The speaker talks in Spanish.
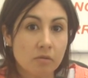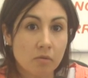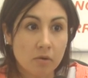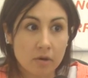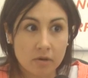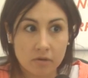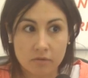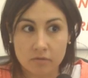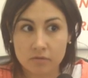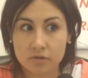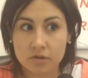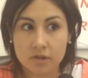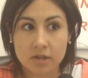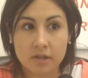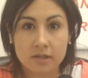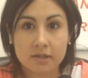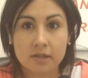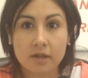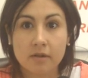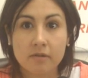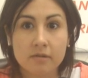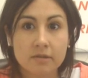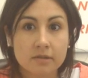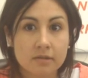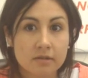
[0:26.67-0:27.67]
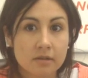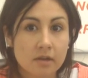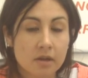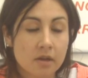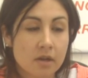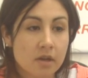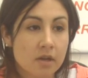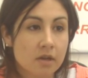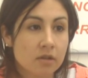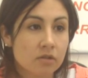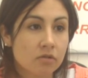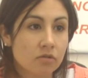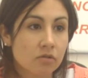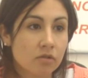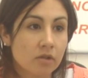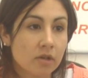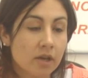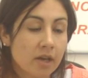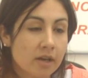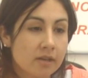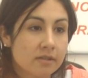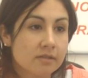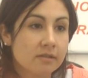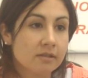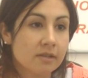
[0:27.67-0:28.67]
Y bueno, ya saben todas
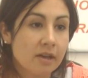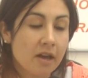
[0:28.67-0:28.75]
las,